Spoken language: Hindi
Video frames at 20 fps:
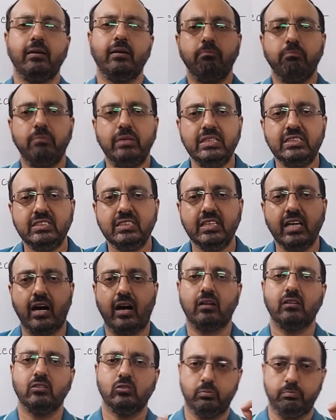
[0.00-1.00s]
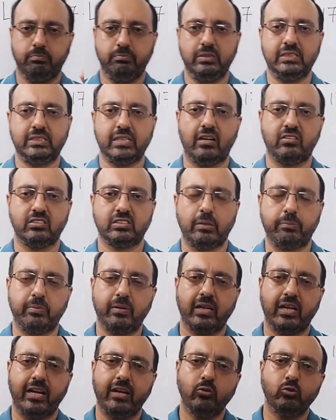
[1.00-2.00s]
बीसीआर जो बी सेल रिसेप्टर है
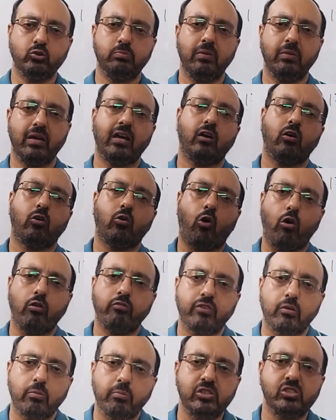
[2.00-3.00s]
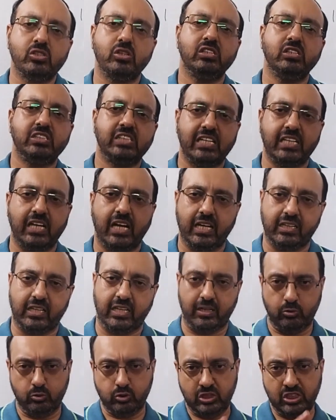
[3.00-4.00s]
उसमें एक कॉन्फॉर्मेशनल चेंज आ जाता है
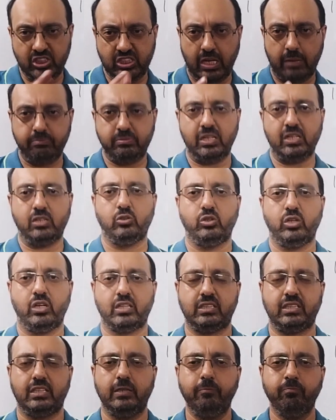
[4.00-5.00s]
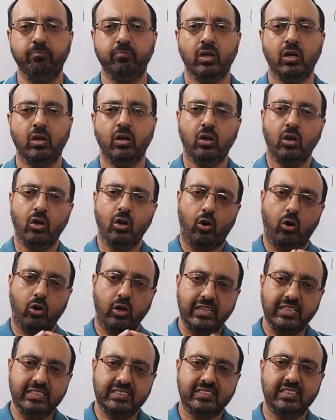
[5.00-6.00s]
उसकी शेप चेंज हो जाती है और
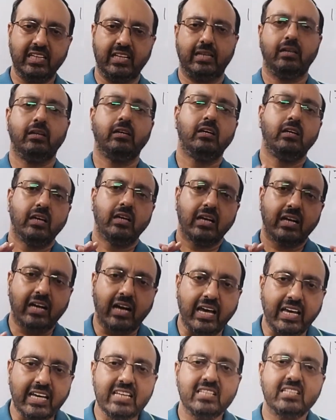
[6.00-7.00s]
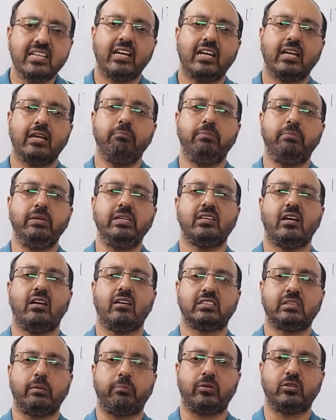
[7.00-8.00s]
इससे कई सारे बी सेल
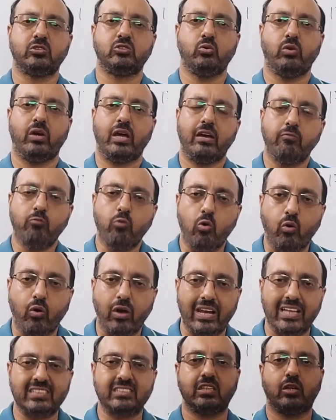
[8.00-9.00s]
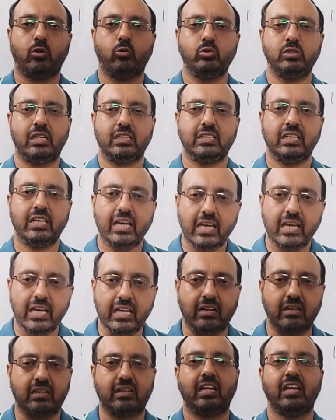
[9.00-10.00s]
रिसेप्टर्स जो हैं वो क्लस्टर हो जाते हैं
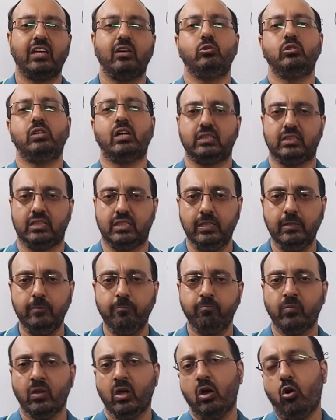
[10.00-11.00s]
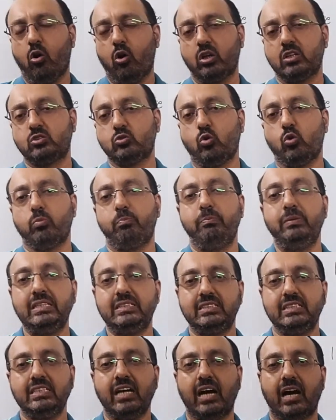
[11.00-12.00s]
इकट्ठे हो जाते हैं और इसको
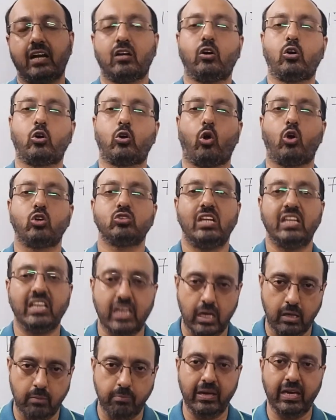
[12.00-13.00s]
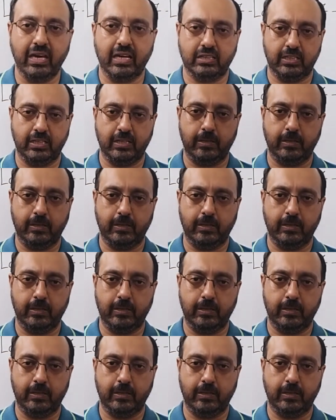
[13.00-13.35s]
बीसीआर क्रॉस लिंकिंग भी कहते हैं